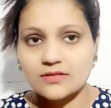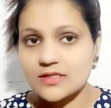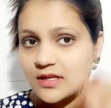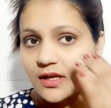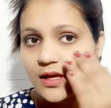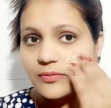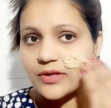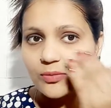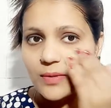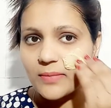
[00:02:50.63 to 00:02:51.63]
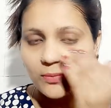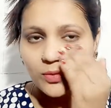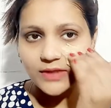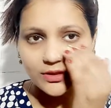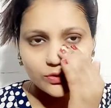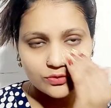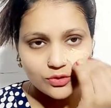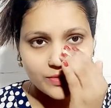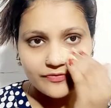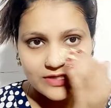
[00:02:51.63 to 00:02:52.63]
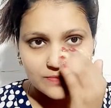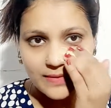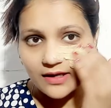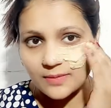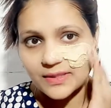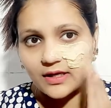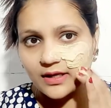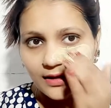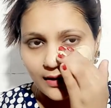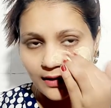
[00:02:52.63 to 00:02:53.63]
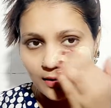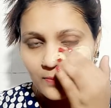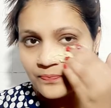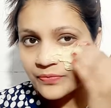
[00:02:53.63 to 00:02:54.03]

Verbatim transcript: जैसा कि हर वीडियो में मैं आपको बताती हूँ जो भी फेस पैक आपने लगाना है ना